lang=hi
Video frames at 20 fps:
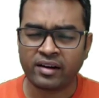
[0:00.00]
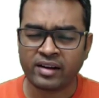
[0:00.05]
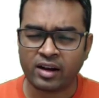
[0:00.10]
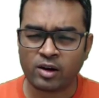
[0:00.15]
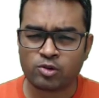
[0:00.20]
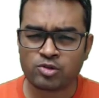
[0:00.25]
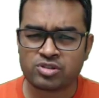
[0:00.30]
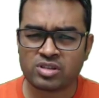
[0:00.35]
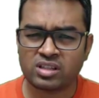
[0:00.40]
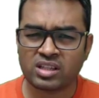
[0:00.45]

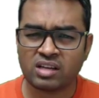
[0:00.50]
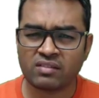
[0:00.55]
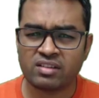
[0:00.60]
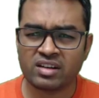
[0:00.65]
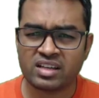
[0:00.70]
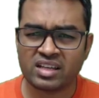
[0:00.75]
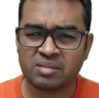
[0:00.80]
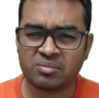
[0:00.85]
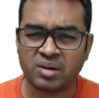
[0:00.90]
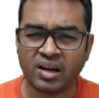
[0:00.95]

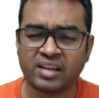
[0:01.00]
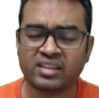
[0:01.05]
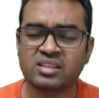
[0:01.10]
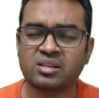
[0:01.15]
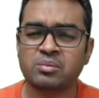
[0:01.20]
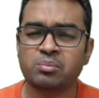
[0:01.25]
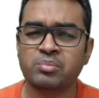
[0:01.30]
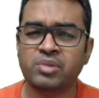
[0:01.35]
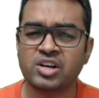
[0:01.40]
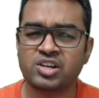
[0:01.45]
अठारह के
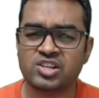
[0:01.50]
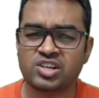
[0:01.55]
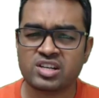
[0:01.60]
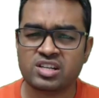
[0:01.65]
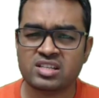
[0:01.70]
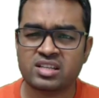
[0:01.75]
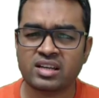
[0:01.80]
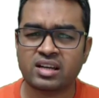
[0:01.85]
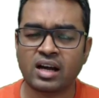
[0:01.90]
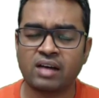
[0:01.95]
बाद
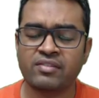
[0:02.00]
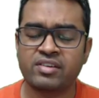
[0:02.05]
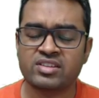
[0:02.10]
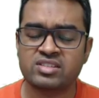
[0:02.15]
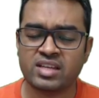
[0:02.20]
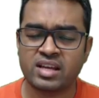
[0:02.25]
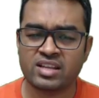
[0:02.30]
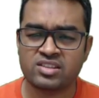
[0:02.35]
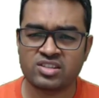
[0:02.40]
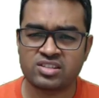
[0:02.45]
ब्रिटिश ने काफ़ी
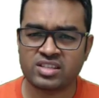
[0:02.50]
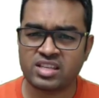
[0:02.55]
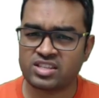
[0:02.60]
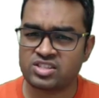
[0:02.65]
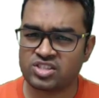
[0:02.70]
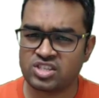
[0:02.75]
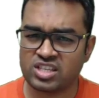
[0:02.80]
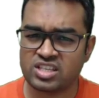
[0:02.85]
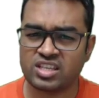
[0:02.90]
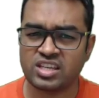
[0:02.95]
सारी चीज़ें
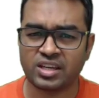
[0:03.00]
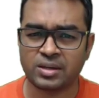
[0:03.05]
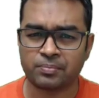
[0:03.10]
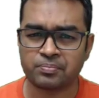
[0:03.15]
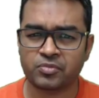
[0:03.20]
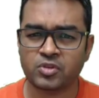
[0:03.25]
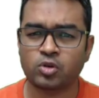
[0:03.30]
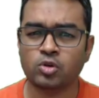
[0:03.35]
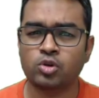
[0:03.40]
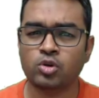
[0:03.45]
सीखी
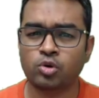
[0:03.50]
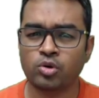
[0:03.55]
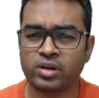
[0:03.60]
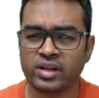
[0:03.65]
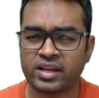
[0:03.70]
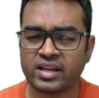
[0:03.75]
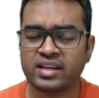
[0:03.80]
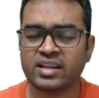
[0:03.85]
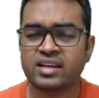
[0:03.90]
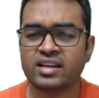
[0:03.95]

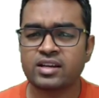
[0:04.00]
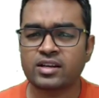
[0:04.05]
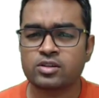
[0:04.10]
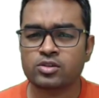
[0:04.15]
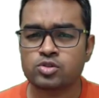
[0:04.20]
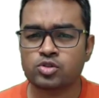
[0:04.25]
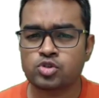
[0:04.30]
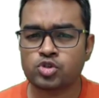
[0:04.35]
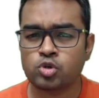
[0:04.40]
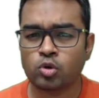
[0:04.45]
उन्होंने
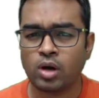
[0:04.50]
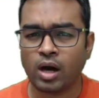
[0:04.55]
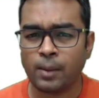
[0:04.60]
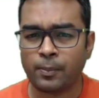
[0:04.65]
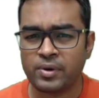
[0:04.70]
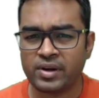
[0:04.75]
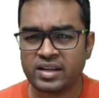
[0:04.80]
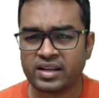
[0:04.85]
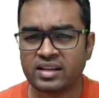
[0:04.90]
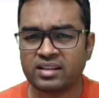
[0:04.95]
जो
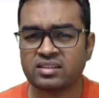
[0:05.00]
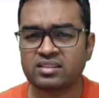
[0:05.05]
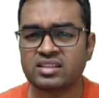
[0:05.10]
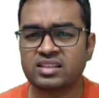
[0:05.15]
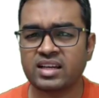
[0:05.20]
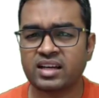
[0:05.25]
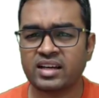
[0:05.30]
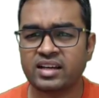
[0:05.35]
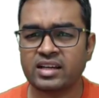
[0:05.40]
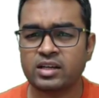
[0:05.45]
अपनी
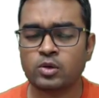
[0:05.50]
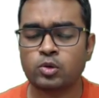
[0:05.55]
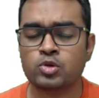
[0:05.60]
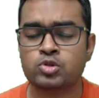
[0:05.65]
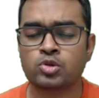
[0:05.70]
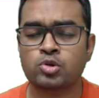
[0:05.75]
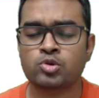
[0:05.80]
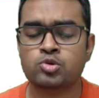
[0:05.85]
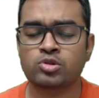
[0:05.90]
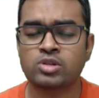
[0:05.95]
गलतियां हैं
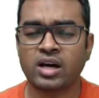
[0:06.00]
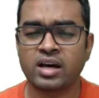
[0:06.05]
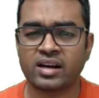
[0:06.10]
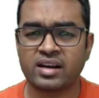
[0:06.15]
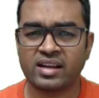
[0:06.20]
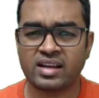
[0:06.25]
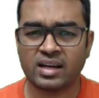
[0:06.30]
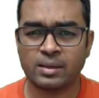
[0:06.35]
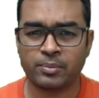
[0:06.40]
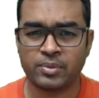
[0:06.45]
उसको
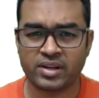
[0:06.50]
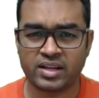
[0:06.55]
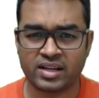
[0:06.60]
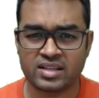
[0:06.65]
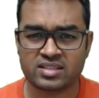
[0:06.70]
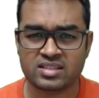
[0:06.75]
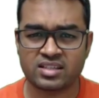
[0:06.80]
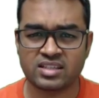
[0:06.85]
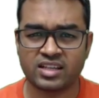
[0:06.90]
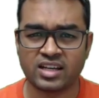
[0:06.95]
सुधारने का
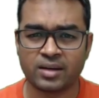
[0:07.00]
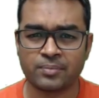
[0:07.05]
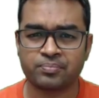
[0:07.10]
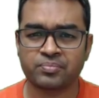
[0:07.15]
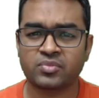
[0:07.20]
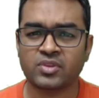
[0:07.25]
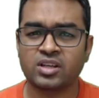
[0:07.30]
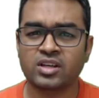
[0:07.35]
प्रयास किया